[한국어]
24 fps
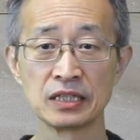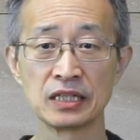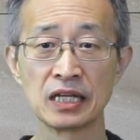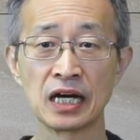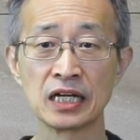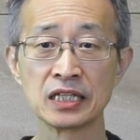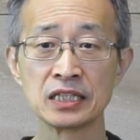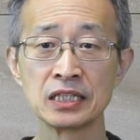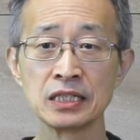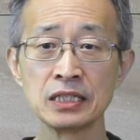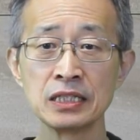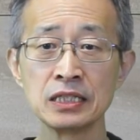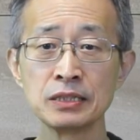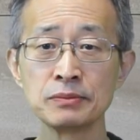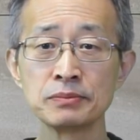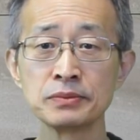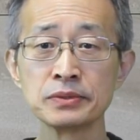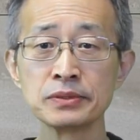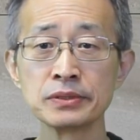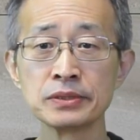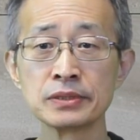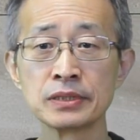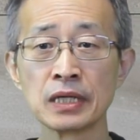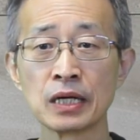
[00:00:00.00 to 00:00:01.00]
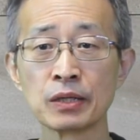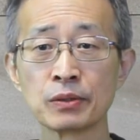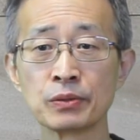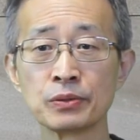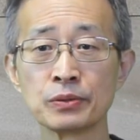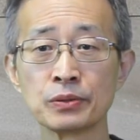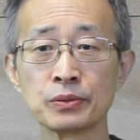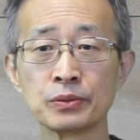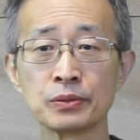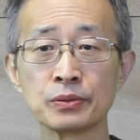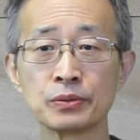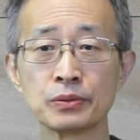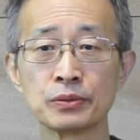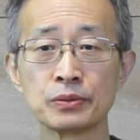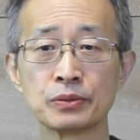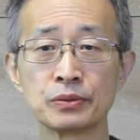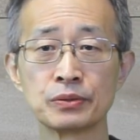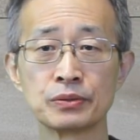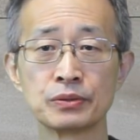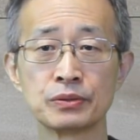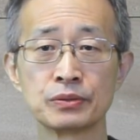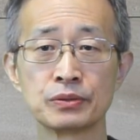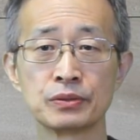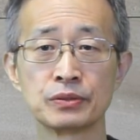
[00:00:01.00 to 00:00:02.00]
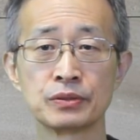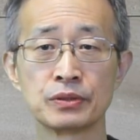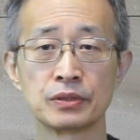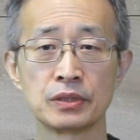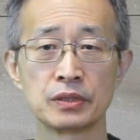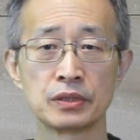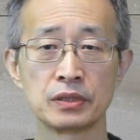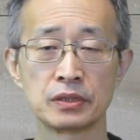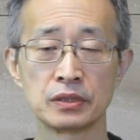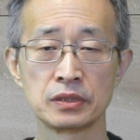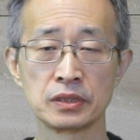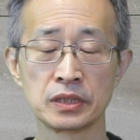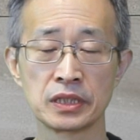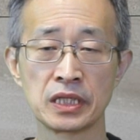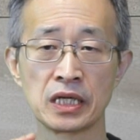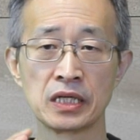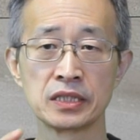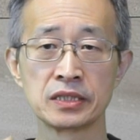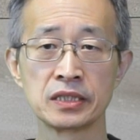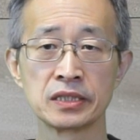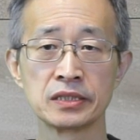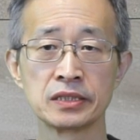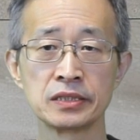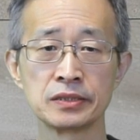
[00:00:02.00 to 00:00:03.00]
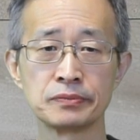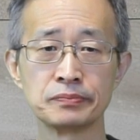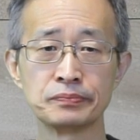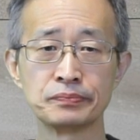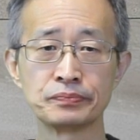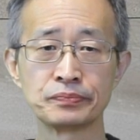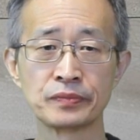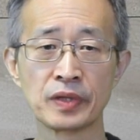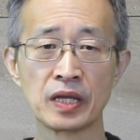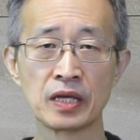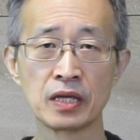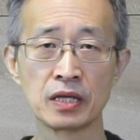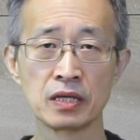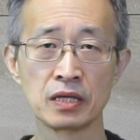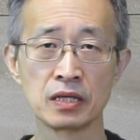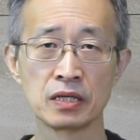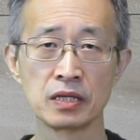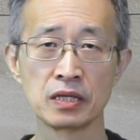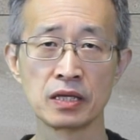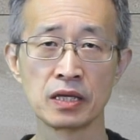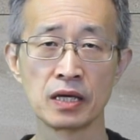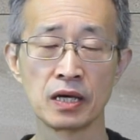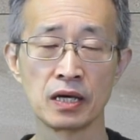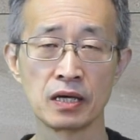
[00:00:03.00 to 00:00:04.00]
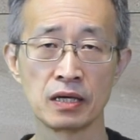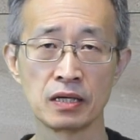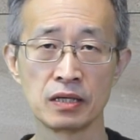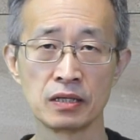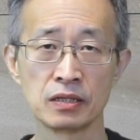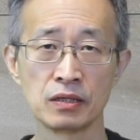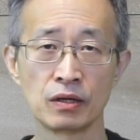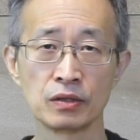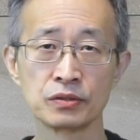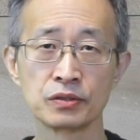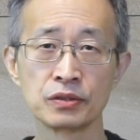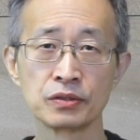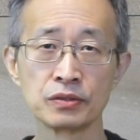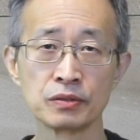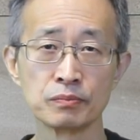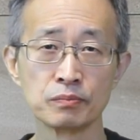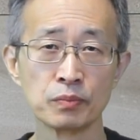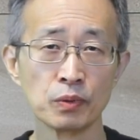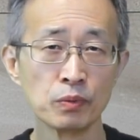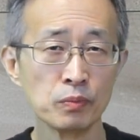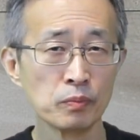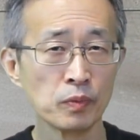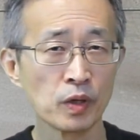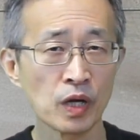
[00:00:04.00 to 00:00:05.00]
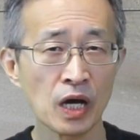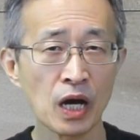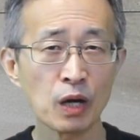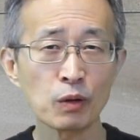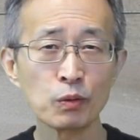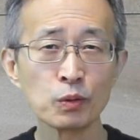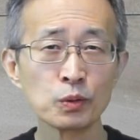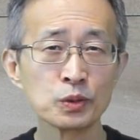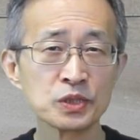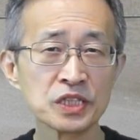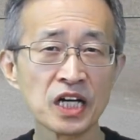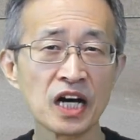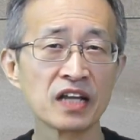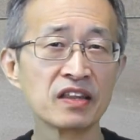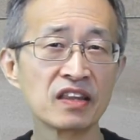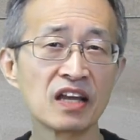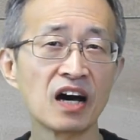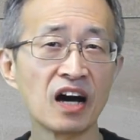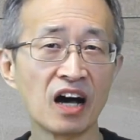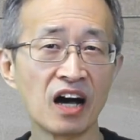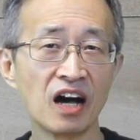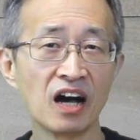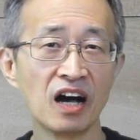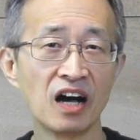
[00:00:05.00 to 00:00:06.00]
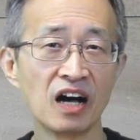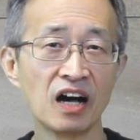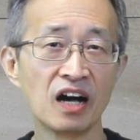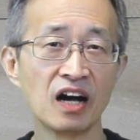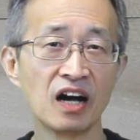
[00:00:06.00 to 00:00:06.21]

나디브라고 얘기할 때는 이게 어떤 뭘 하고자 한다,